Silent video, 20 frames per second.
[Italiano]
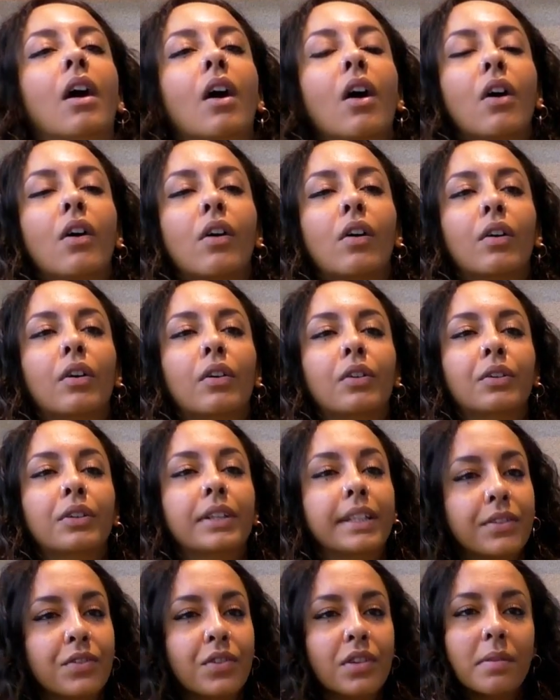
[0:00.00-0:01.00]
Ho
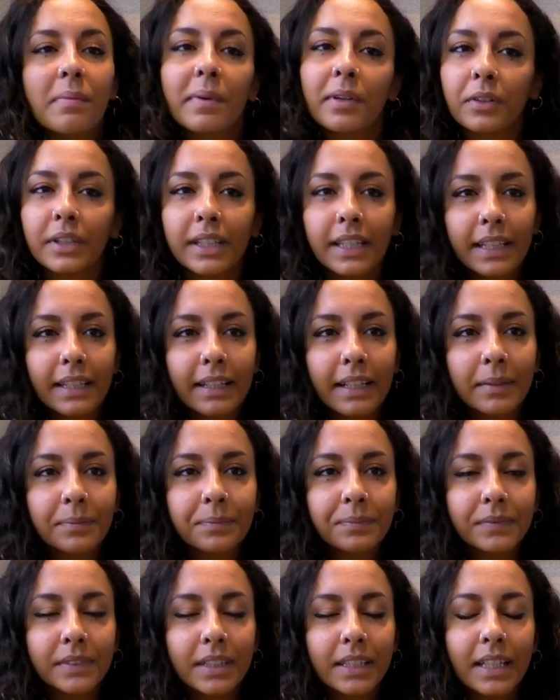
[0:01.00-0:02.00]
origini
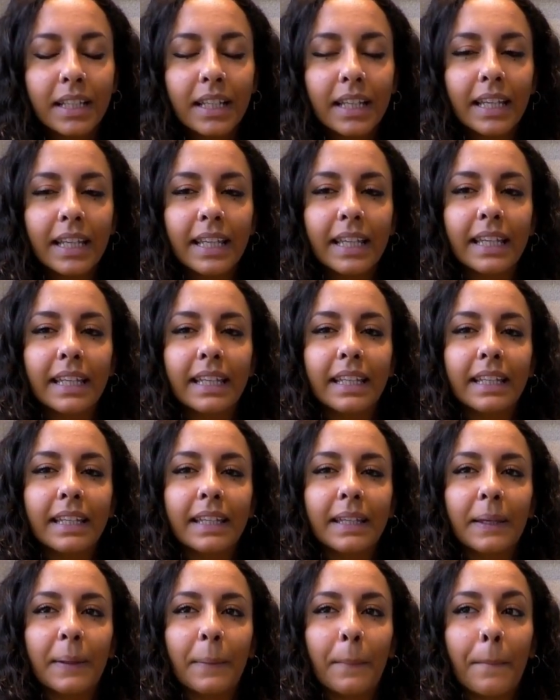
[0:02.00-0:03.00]
marocchine
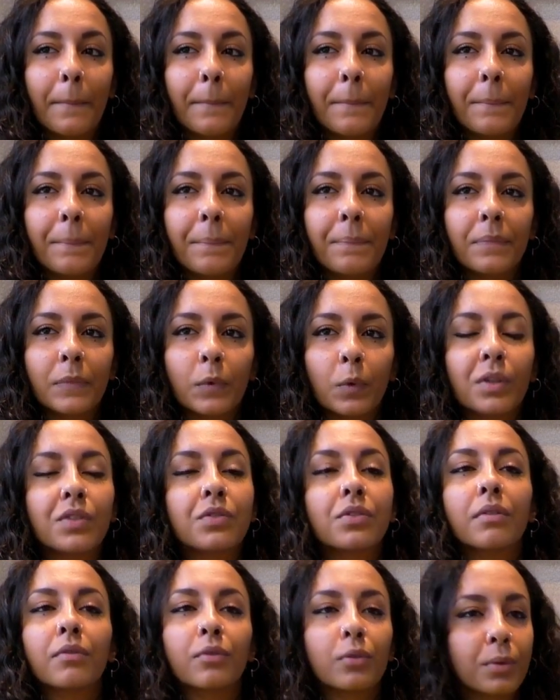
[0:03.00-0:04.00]
e mm,
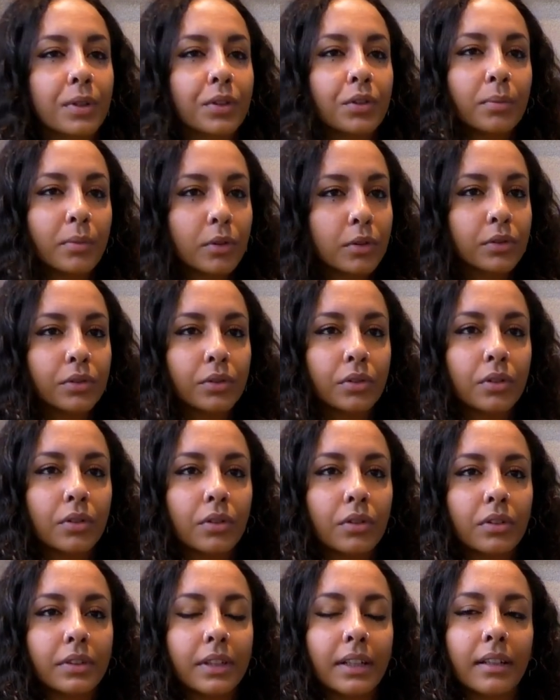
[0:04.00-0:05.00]
questo ha influito
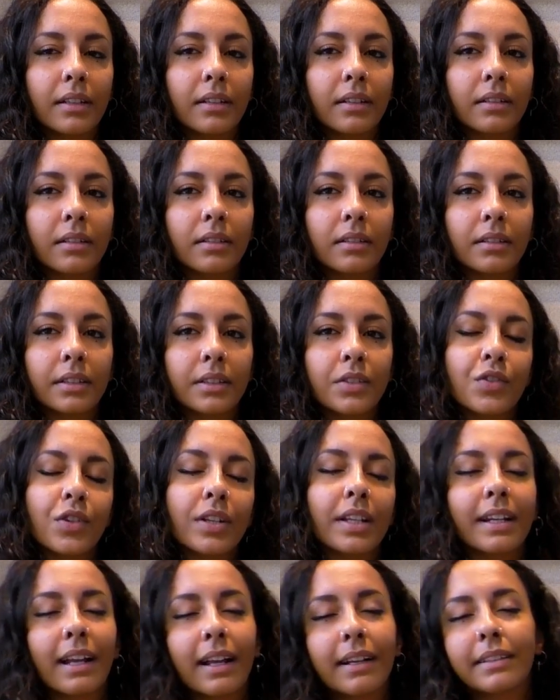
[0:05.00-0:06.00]
molto nel, in
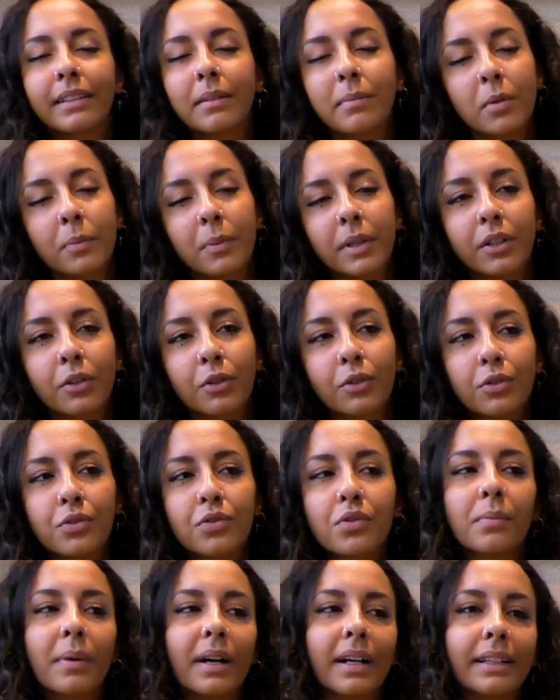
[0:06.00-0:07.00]
generale nel mio
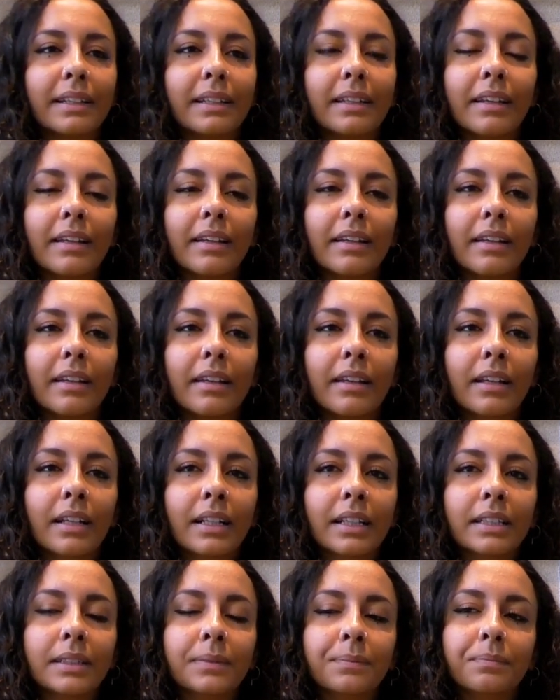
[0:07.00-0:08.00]
percorso ma anche
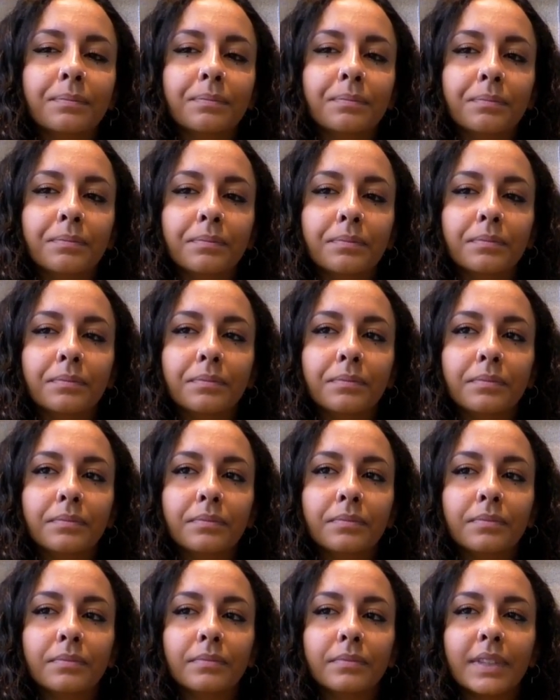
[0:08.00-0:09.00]
mh, mm,
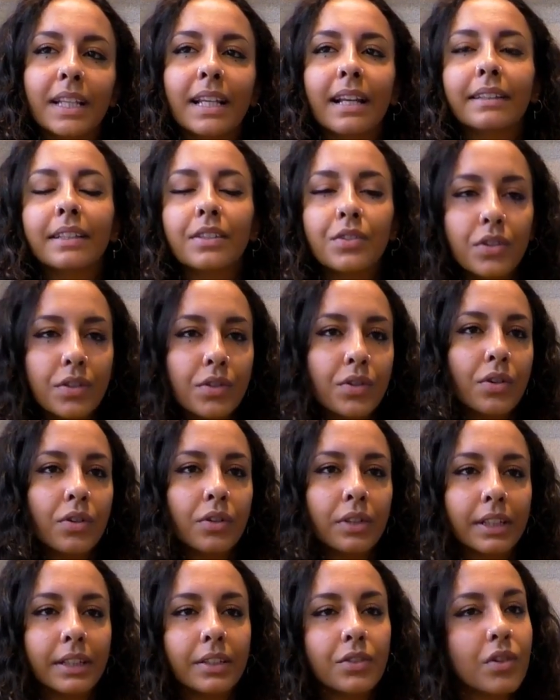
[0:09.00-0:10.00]
nella
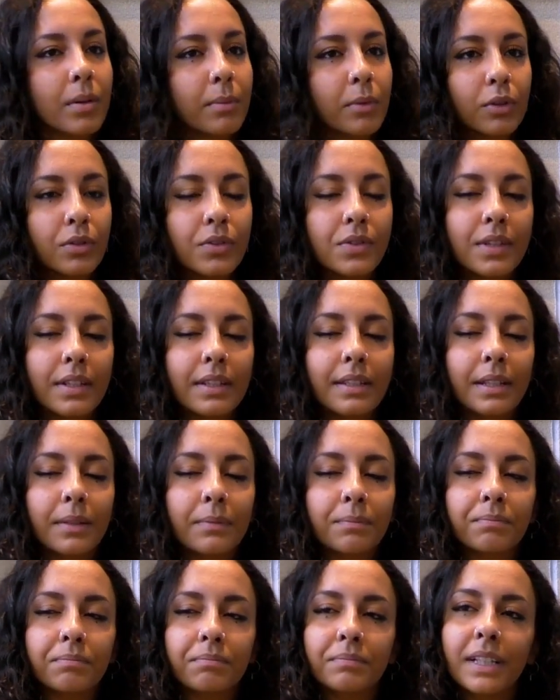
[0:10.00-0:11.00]
decisione, diciamo così, di,
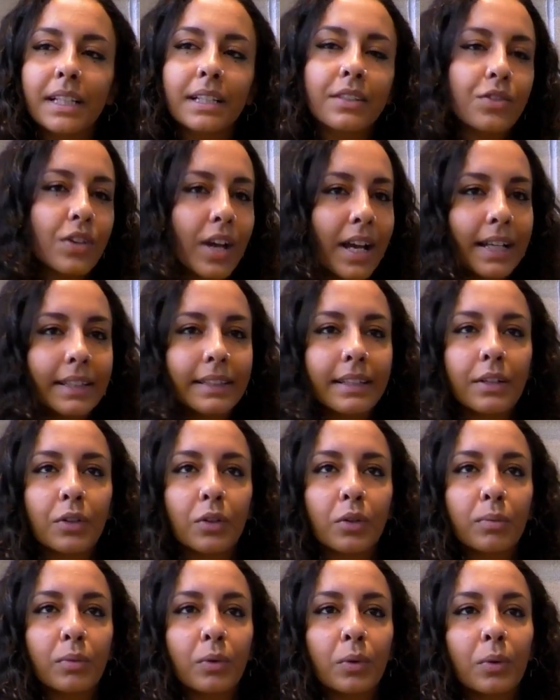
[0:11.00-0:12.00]
del genere o
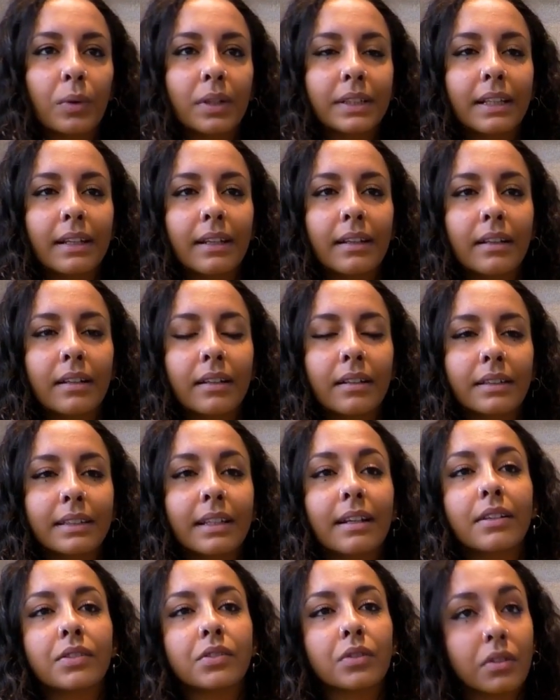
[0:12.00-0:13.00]
comunque del,
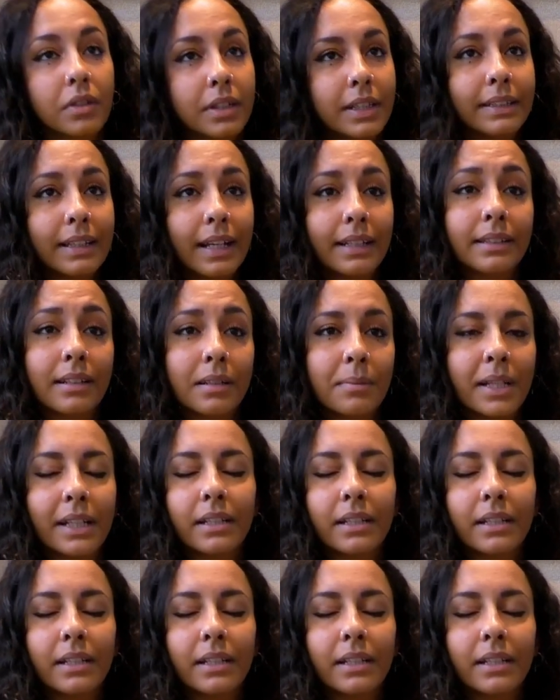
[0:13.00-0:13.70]
delle sonorità delle mie